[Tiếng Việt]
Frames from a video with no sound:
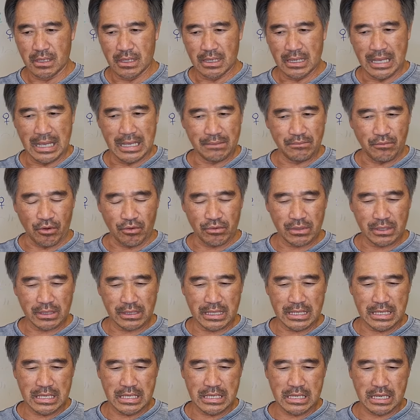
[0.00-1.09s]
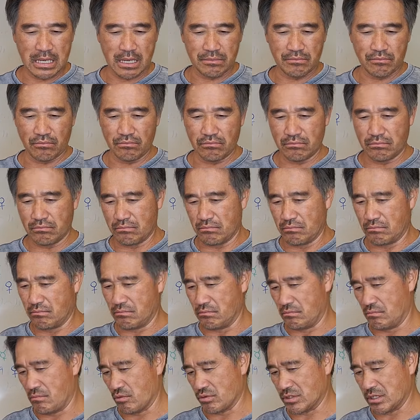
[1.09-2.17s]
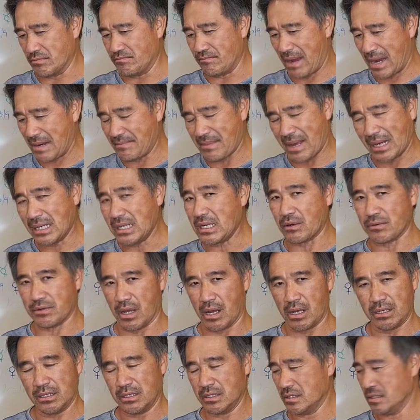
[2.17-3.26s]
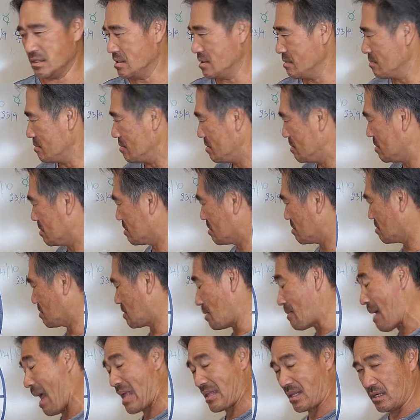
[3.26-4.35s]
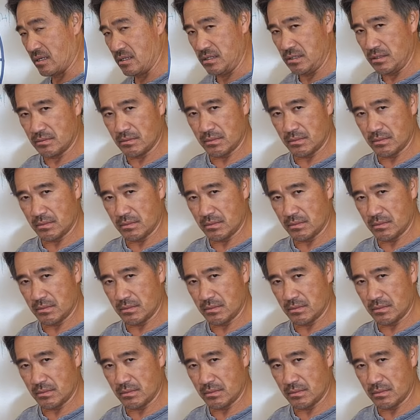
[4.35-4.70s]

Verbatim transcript: hay một cái ờ, một sự may mắn nào đó là ba thứ